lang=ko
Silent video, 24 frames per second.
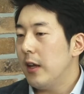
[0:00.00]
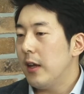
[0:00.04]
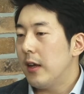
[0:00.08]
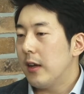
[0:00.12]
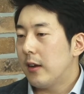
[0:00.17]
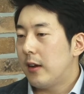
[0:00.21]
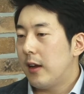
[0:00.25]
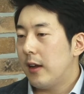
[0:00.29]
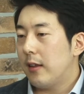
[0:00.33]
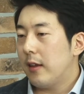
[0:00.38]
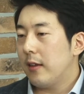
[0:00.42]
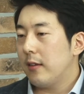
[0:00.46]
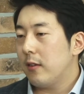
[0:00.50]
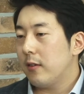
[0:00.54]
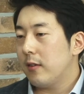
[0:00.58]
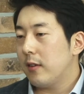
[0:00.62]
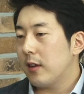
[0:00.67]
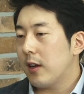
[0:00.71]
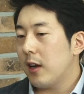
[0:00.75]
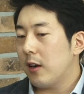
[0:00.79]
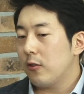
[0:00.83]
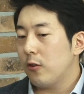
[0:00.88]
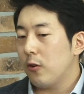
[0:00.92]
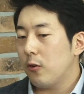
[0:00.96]
그에 대해서
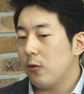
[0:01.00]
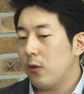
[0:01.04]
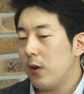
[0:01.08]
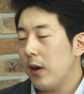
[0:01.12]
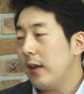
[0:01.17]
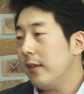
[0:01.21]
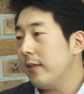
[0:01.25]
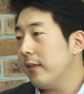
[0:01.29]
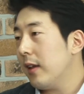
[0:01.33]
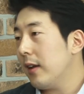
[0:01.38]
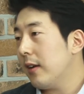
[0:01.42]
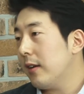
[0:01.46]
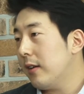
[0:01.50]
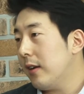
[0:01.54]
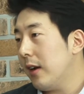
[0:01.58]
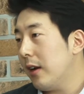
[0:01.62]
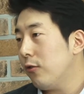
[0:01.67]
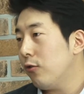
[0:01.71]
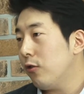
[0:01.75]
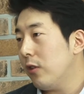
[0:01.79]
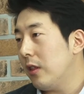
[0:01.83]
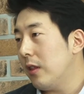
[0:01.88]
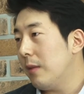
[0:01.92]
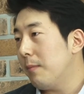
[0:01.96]
즉각적으로 헬스 체크를 할
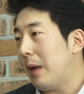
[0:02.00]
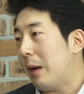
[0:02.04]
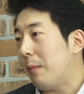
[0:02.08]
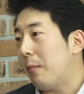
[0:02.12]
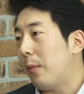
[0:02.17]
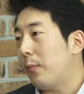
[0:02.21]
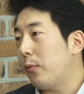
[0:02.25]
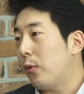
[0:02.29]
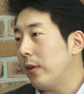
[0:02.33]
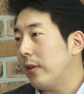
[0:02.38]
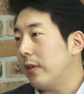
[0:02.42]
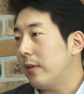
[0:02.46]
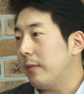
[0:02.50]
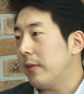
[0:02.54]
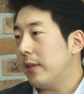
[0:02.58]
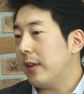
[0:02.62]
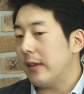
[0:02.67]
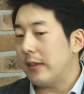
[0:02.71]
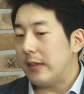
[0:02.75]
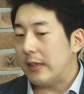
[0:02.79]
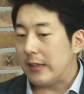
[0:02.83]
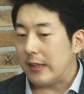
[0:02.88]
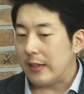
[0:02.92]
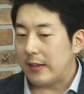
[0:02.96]
수 있는 방법도 있습니다.
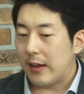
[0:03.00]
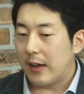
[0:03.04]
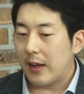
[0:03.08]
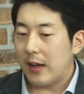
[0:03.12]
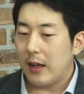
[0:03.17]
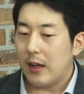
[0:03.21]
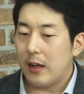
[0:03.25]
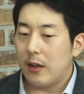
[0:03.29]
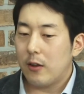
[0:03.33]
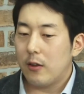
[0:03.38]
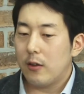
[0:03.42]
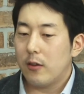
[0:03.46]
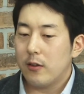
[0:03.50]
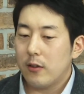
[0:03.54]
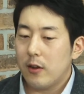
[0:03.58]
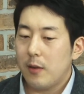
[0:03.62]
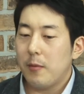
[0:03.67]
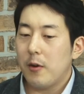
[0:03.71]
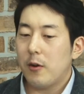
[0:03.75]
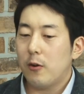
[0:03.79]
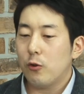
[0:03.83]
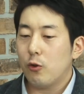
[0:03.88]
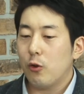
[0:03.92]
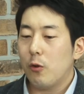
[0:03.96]
실제 제가
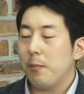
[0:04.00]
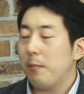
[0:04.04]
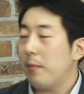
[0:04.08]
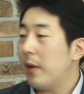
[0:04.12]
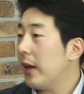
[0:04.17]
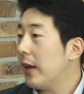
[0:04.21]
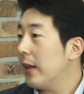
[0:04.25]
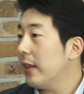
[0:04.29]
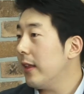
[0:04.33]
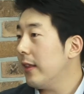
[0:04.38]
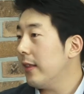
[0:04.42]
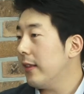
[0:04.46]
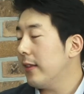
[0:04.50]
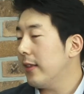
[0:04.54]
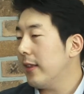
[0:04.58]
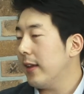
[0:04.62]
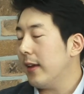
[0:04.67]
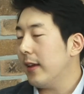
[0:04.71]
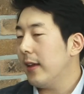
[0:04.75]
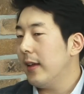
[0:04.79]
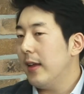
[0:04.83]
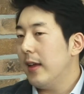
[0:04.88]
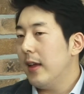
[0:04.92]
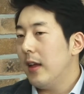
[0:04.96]
설명을 조금 빼긴 했는데
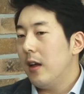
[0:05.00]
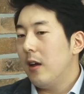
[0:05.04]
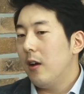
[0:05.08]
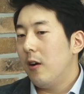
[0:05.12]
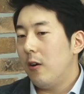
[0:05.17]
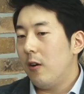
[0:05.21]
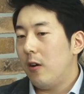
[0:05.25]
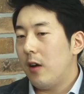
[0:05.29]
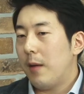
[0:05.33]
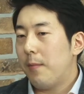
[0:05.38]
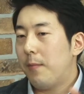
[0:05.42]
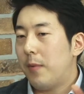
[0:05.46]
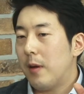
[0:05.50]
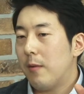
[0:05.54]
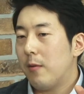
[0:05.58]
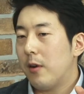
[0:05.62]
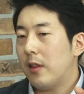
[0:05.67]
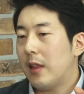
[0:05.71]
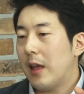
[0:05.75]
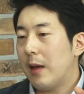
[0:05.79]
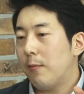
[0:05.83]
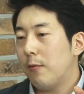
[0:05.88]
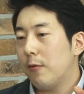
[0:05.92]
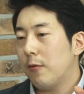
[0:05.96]
음. 어, F5가
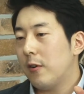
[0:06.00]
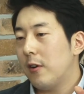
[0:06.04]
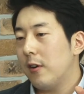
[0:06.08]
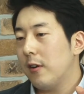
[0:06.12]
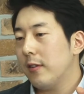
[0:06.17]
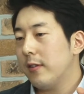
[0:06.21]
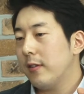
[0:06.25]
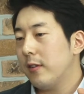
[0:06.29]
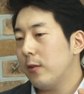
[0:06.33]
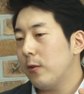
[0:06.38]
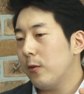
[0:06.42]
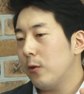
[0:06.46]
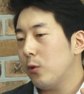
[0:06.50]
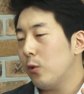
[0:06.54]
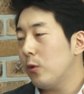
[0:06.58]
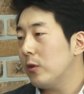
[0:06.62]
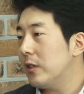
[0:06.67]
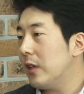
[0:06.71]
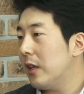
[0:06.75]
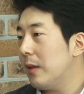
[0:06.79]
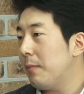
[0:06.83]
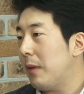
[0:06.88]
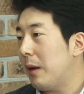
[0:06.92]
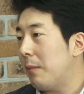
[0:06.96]
내부 클러스터로
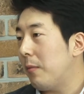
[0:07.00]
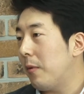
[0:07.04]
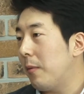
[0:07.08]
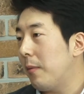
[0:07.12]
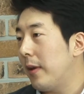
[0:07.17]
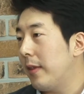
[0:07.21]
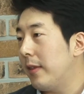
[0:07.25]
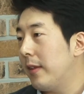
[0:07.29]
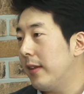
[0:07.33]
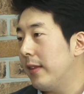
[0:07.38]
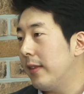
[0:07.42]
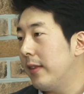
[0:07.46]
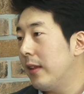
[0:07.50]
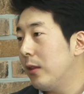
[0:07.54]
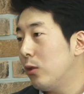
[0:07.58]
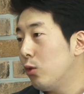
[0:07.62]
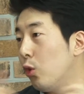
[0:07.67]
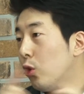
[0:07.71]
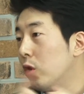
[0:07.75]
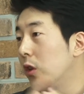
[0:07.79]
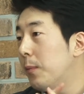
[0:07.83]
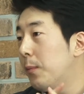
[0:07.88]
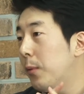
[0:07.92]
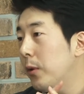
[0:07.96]
통신하는 방법에는
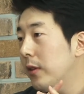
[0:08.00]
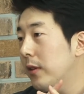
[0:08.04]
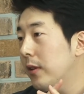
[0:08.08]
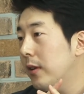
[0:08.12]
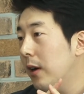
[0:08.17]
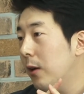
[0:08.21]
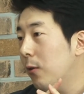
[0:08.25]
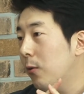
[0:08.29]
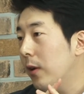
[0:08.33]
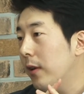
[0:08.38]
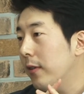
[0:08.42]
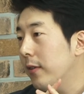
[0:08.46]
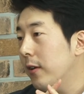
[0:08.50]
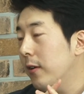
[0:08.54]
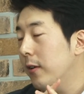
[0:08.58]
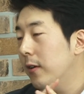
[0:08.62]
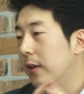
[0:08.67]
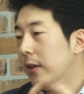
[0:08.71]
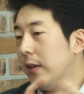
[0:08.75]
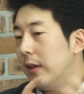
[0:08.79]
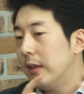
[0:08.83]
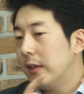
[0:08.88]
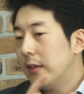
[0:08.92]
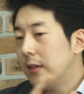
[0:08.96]
노드 포트라고 해서
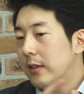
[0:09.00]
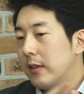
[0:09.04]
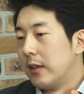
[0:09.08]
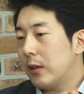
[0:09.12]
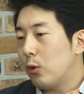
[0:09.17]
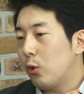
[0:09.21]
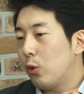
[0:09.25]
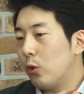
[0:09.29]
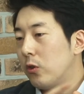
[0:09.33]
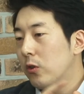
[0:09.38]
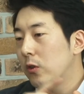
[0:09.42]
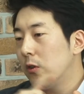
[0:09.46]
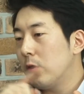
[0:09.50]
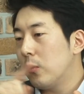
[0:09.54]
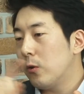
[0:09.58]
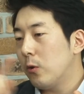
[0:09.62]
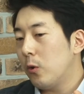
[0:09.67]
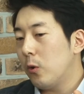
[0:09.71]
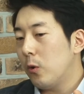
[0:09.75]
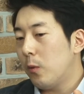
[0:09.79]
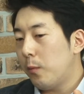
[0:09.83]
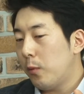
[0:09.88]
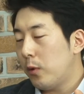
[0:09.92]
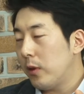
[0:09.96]
실제
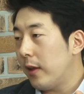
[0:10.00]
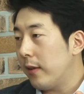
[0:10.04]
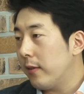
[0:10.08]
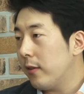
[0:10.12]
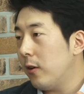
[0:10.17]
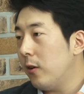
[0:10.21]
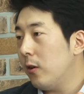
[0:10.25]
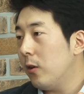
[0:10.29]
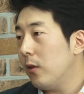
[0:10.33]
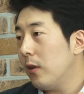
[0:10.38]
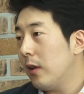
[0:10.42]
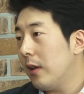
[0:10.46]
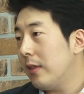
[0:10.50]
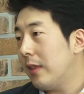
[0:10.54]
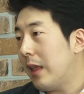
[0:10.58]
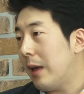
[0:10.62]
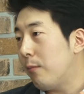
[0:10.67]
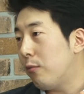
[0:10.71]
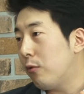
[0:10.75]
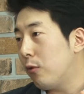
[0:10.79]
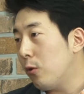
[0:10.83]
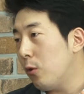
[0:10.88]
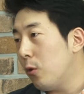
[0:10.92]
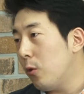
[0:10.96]
노드로 보내서
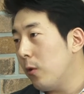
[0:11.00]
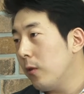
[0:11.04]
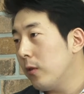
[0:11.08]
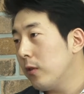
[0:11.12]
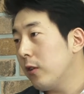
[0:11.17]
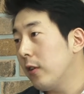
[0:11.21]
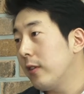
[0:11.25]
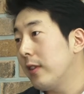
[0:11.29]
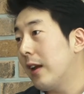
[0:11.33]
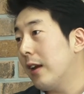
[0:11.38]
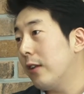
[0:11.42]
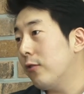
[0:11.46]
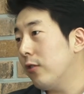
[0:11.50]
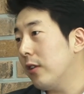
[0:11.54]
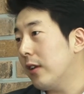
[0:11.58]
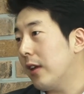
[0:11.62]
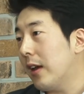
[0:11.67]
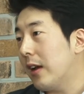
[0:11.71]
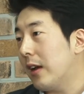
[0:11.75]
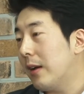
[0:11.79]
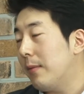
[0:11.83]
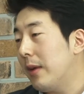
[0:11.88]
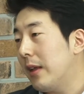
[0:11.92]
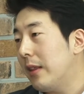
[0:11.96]
내부로 전달할 수
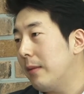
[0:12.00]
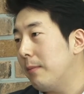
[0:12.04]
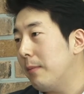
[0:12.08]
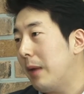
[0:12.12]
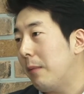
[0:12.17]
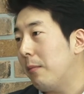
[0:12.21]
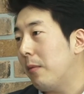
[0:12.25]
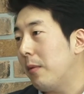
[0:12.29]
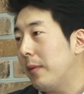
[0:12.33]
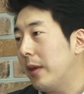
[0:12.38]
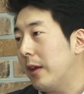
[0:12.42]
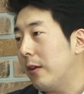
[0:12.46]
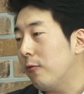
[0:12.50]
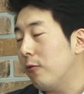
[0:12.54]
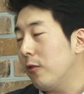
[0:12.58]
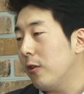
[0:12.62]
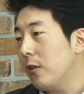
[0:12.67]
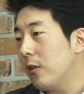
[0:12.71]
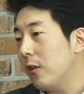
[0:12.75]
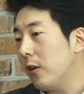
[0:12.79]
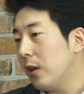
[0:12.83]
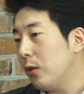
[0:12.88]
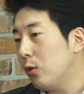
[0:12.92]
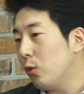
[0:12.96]
있게끔 하는 방법이 있고요.
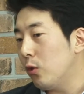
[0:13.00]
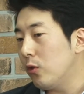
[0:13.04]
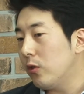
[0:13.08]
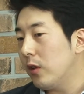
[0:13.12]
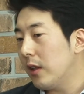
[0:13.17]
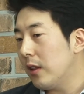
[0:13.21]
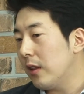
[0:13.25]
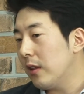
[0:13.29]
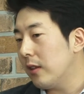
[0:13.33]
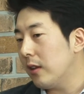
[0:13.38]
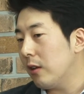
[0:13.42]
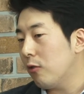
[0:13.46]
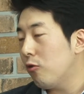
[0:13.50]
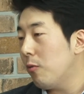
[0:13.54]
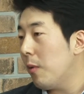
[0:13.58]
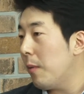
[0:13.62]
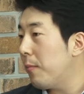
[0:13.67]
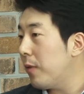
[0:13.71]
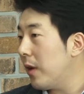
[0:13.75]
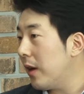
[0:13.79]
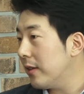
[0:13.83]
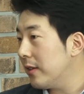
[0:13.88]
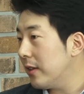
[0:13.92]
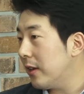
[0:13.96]
여기 네. 노드에는 이제
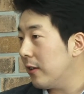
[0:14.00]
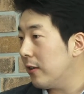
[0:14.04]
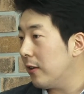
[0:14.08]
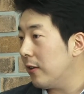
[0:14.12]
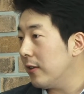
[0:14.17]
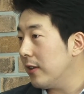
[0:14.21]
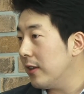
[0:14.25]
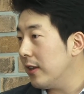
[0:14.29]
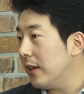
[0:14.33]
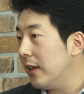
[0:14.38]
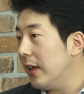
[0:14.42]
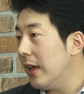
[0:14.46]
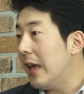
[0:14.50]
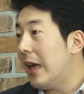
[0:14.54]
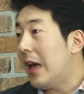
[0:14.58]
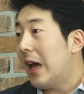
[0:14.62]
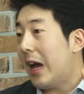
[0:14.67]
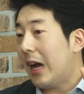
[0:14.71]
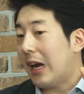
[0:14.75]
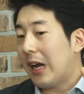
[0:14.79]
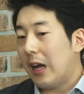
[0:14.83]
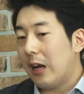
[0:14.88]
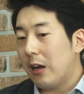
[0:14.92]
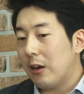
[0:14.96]
쿠버프락시라든지 음.
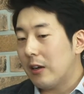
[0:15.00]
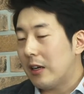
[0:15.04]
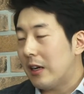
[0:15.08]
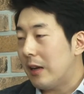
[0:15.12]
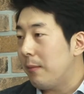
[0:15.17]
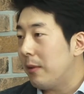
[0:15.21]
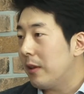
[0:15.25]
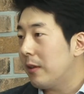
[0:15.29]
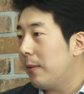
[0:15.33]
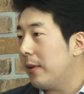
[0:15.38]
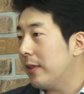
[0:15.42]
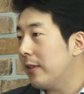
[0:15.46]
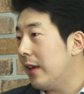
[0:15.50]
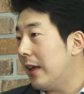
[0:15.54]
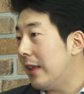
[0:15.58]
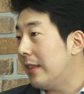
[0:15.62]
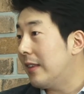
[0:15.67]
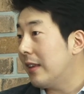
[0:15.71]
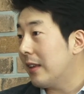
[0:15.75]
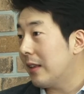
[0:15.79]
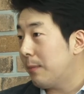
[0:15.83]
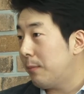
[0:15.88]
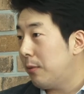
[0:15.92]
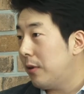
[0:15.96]
아까 그림에서 봤던
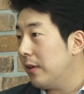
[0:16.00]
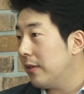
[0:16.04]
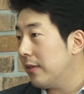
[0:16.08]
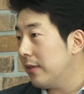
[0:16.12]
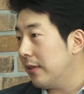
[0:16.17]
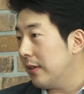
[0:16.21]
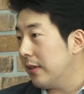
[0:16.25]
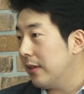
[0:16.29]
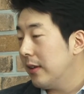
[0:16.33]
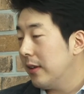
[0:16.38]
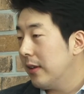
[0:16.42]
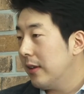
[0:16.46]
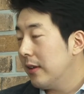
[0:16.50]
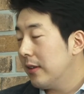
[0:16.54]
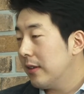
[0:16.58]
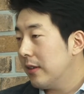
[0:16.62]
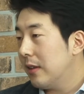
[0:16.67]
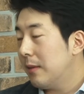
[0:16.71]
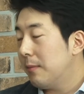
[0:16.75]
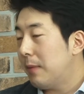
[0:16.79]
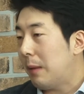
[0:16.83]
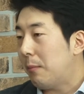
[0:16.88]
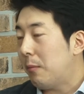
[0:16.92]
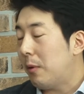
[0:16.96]
엔진엑스 플러스
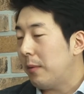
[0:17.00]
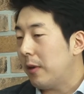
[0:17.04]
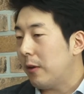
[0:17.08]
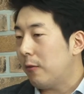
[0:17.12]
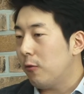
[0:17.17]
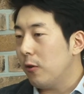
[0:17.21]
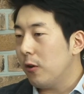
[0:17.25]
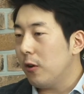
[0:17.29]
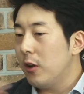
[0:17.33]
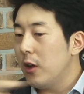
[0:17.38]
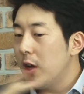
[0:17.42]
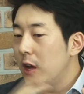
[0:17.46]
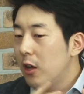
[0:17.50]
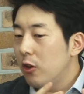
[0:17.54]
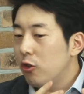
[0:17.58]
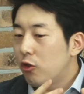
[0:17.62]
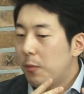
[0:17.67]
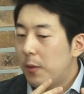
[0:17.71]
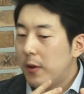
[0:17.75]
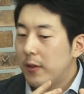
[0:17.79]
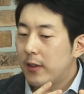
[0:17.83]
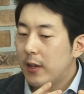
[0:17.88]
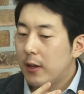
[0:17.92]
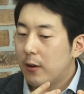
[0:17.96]
쓰는 방법이 있고요. 두
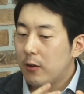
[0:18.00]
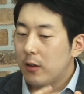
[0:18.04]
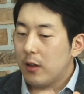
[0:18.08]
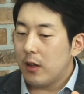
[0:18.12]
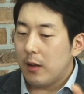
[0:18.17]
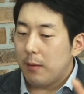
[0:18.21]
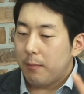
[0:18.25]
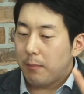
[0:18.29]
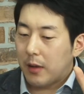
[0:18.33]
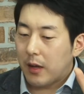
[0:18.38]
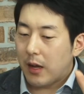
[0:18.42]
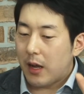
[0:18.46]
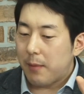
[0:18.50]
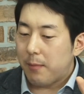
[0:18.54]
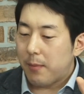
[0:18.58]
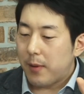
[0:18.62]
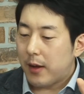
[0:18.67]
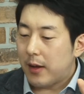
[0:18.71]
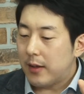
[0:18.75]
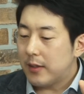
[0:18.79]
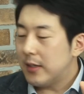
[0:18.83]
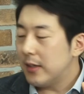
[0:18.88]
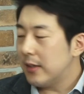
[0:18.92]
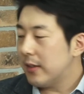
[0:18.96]
번째로는
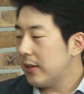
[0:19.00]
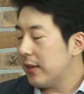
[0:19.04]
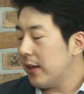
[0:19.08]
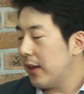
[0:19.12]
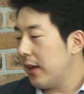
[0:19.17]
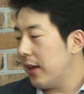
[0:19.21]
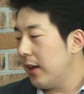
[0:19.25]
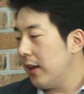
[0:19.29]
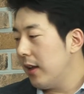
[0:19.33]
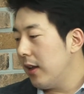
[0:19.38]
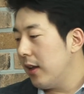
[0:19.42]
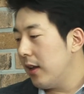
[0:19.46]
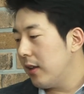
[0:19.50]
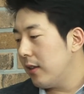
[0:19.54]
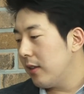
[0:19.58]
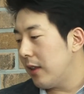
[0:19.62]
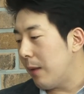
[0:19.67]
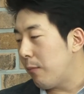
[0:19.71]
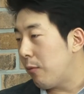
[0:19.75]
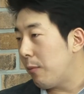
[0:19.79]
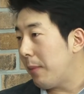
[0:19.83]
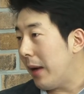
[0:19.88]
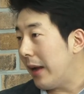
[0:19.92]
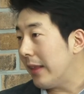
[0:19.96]
BIP가 실제
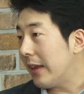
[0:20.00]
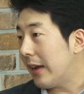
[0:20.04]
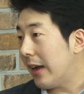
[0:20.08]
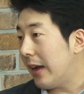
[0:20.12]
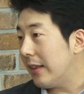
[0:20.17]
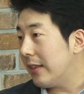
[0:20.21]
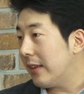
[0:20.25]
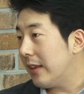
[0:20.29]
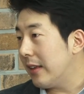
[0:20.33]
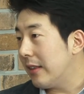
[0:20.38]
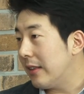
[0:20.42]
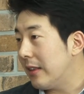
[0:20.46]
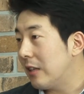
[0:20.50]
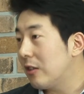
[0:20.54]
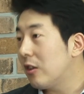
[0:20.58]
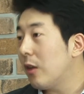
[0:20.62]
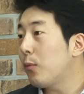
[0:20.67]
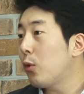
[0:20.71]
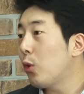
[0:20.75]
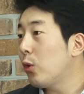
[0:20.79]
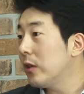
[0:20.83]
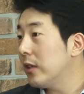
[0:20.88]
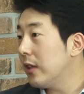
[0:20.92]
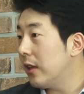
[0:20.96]
내부 파드까지 직접
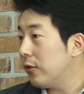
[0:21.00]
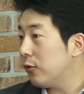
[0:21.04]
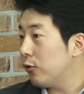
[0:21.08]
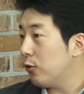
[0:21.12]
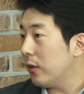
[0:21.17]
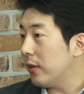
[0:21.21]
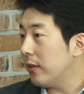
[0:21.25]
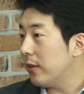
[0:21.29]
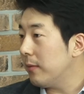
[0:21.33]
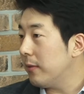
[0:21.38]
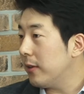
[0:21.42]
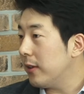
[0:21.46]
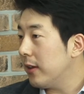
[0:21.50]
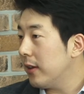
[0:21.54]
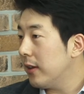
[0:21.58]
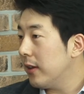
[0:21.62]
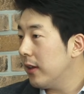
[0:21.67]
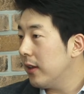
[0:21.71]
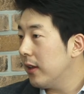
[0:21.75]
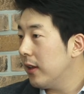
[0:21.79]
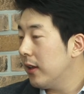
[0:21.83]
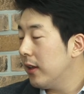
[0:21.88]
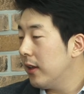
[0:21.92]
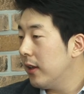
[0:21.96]
통신할 수도 있습니다.
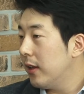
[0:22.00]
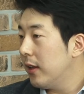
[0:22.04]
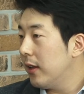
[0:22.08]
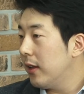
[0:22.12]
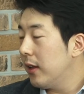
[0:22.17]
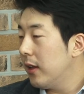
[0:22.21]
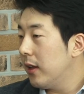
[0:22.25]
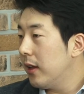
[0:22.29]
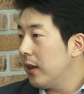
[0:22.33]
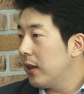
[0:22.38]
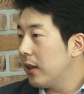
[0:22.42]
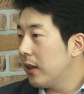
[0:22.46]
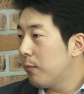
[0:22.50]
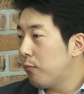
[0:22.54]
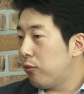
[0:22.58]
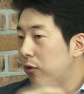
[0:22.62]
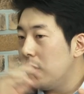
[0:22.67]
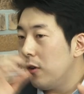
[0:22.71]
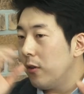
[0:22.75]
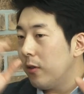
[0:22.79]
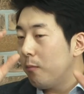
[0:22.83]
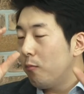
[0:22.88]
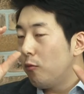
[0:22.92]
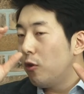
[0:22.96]
네. 어.
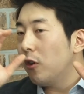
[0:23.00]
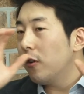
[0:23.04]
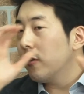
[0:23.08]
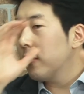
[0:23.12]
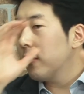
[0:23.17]
물론 물론